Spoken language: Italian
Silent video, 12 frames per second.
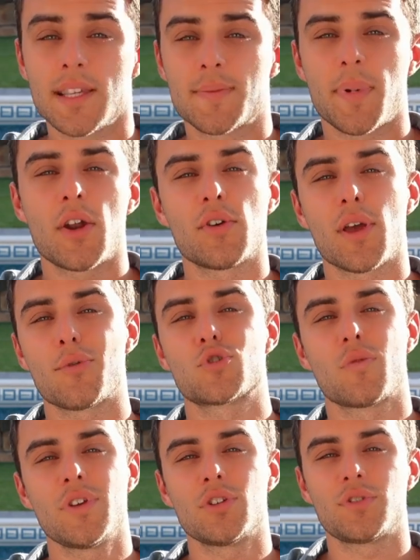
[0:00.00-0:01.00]
Spero che
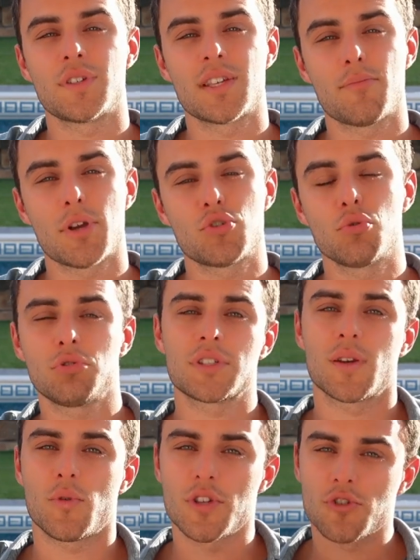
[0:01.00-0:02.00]
questo video ti sia piaciuto,
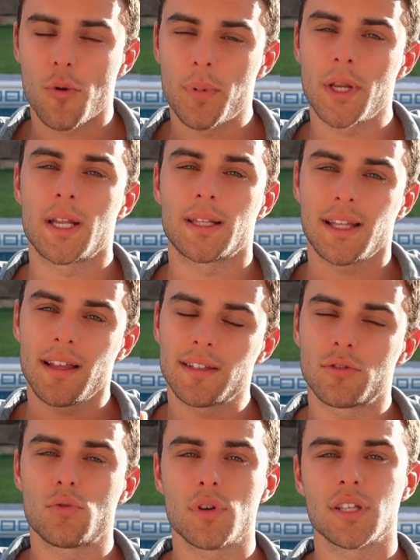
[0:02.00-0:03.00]
se vuoi scoprire
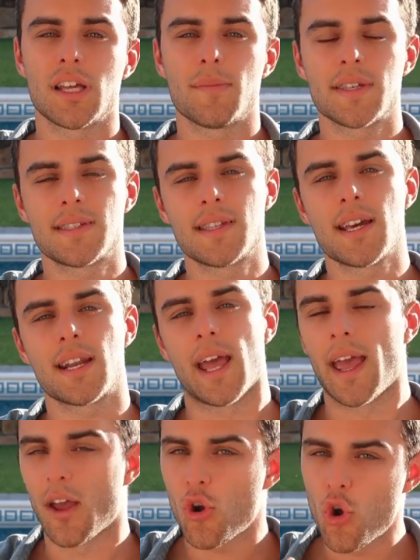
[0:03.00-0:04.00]
tanti trucchi del mestiere
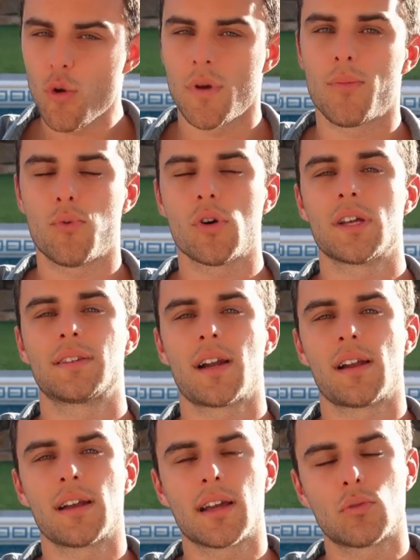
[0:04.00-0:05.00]
e come puoi
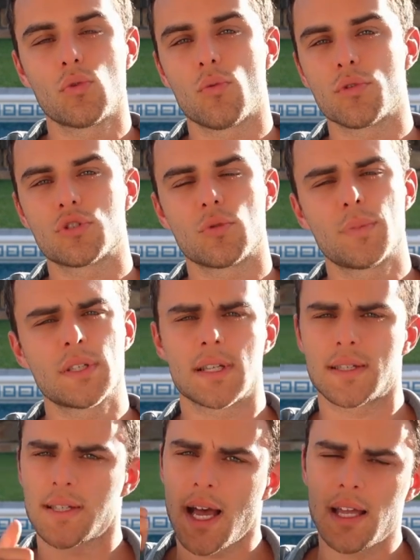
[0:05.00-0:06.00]
entrare anche tu in questo
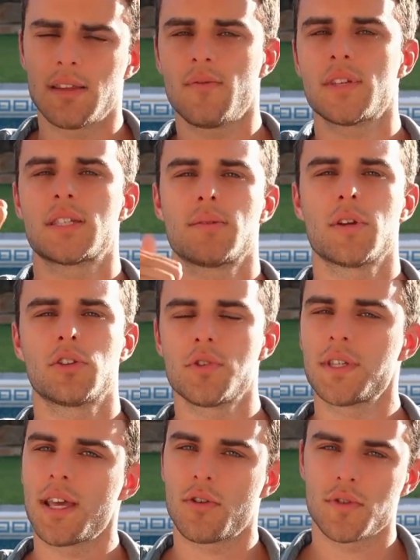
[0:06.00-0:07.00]
business ad investimento
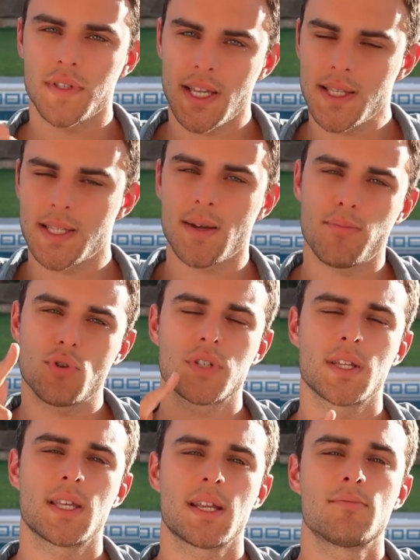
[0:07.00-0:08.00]
zero senza
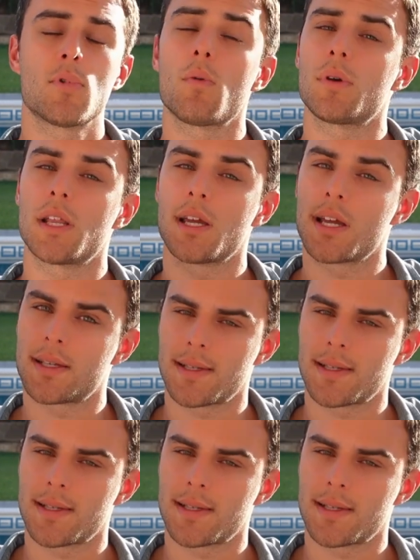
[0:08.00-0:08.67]
possedere immobili e